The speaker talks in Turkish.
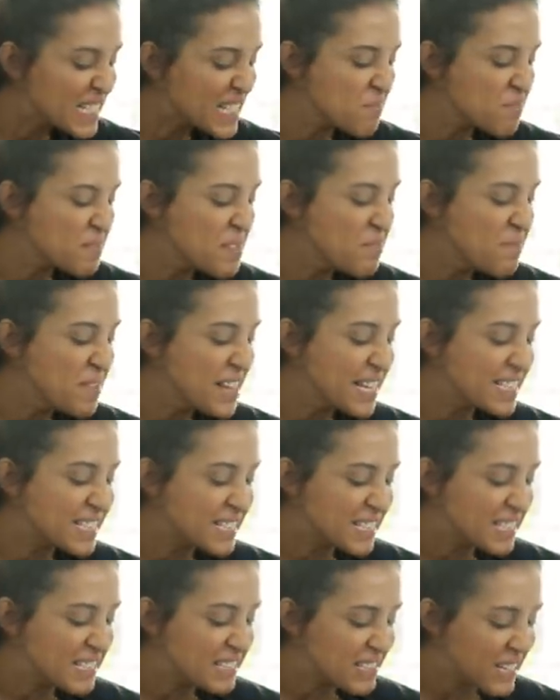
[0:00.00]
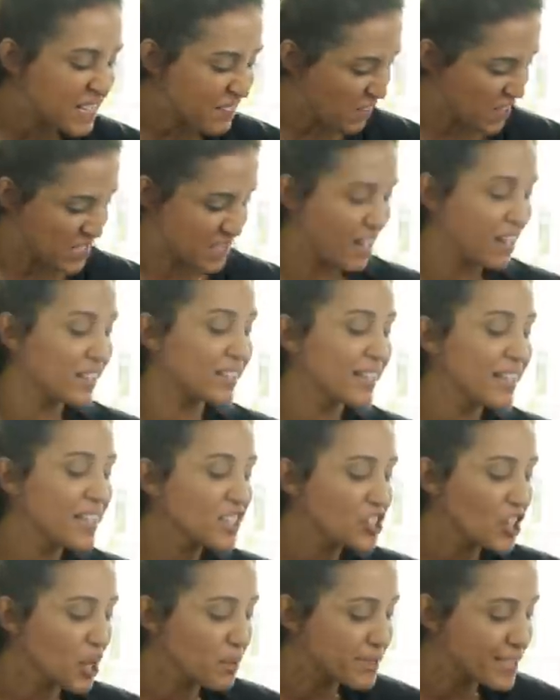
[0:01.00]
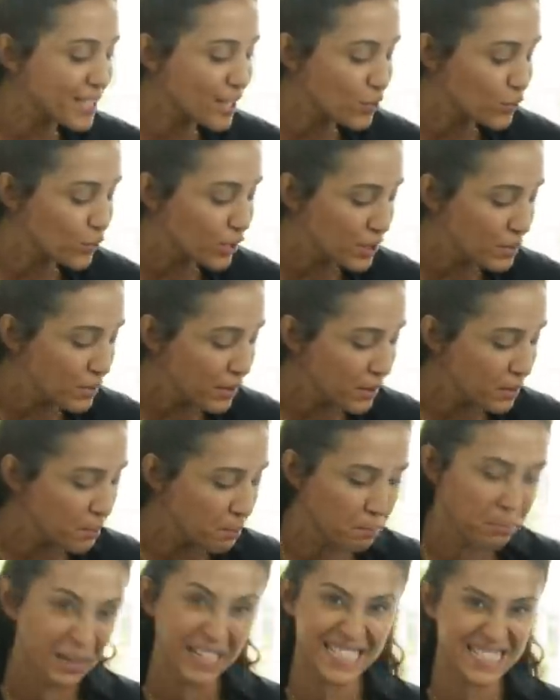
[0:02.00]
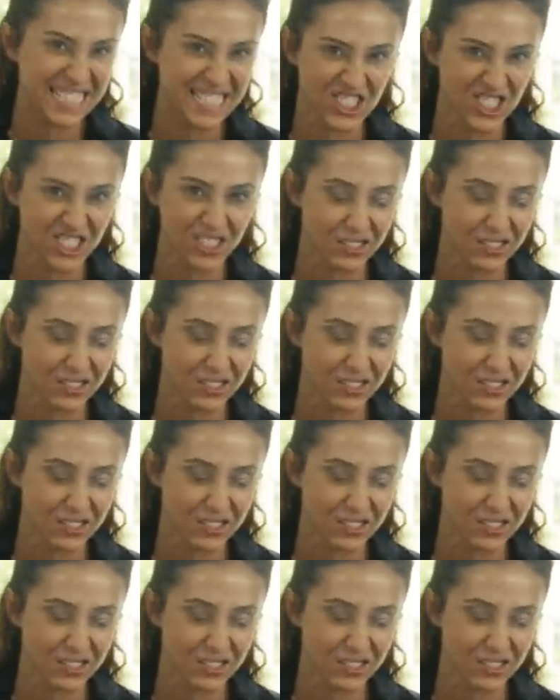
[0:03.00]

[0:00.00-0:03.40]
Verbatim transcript: samimiyetsizlik ve sahte yaşam serüveni bayıcı.